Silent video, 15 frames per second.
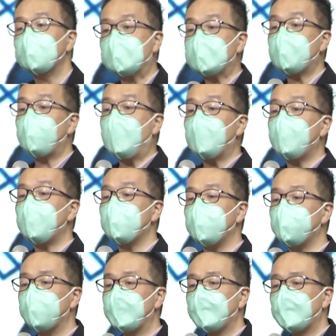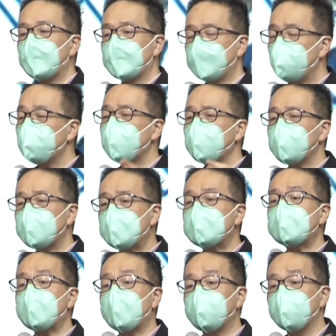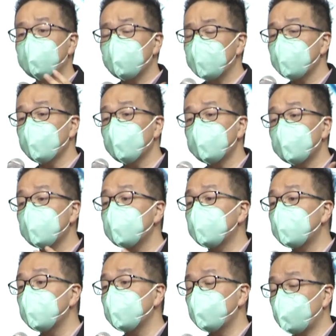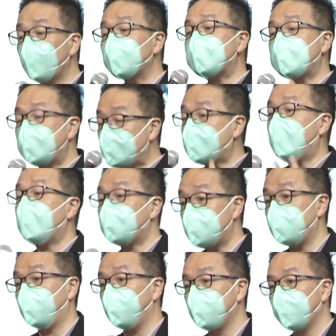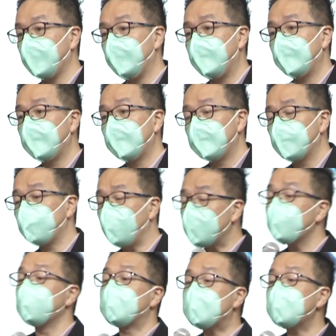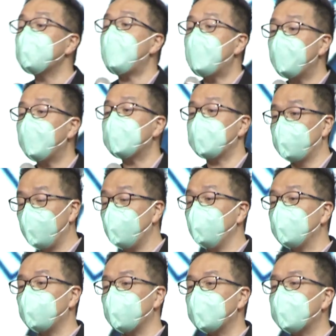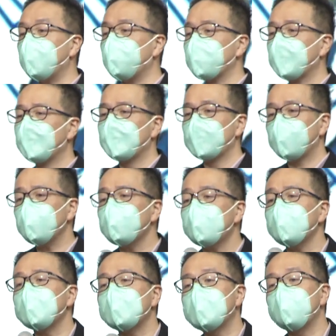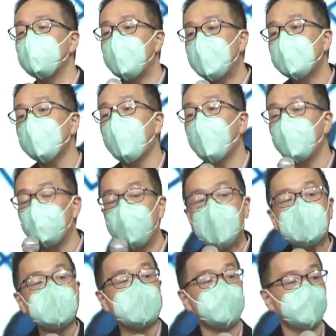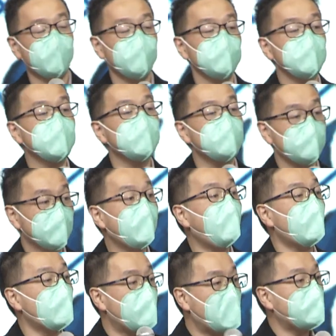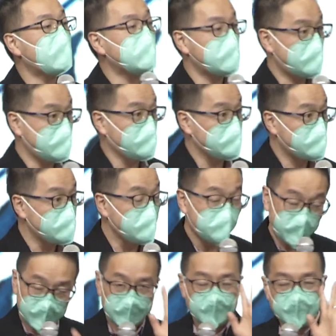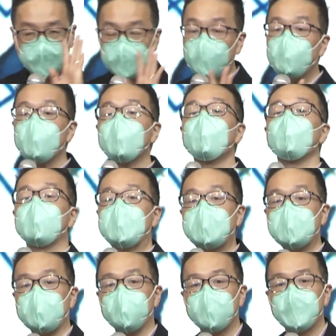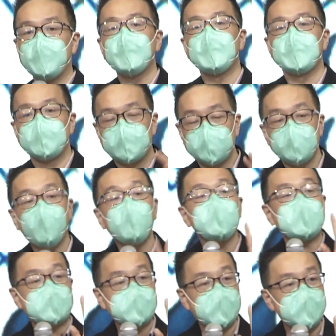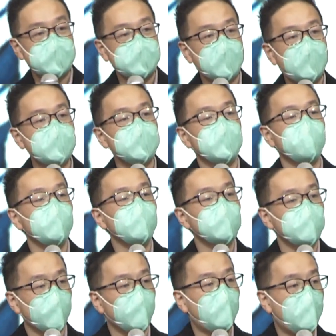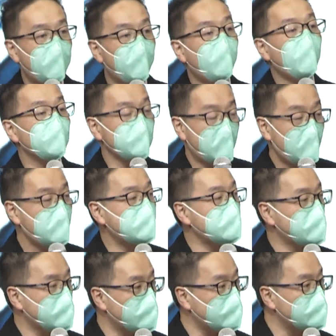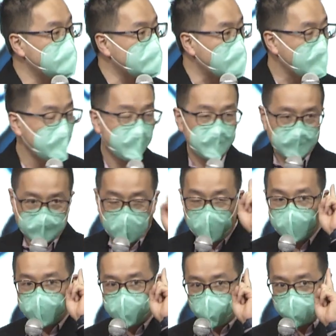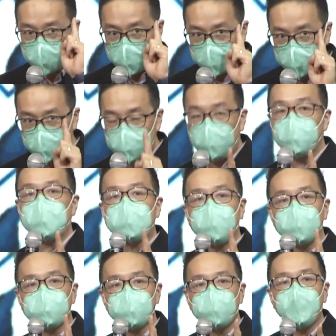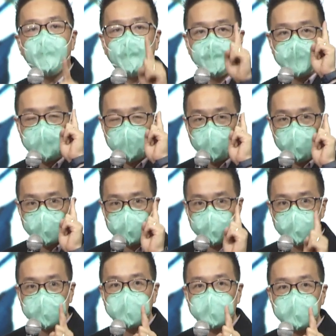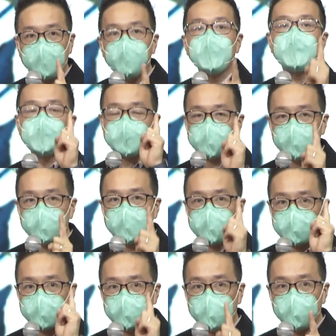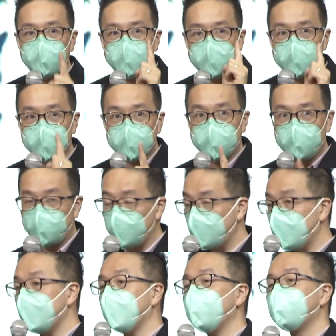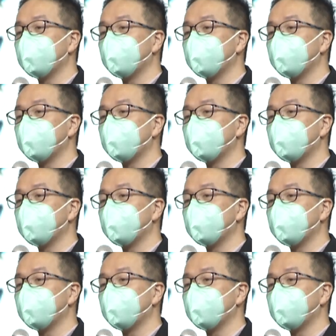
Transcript: 些的妈妈们，特别是现在很多的都是是双薪家庭，所以有一些的妈妈，你们会觉得是不是你没有扮演到一个很好妈妈的角色？让我鼓励你。只要你在家里头有好好爱你的儿女，他们从你的生命当中也会学习到怎么样子成为一个成功的人。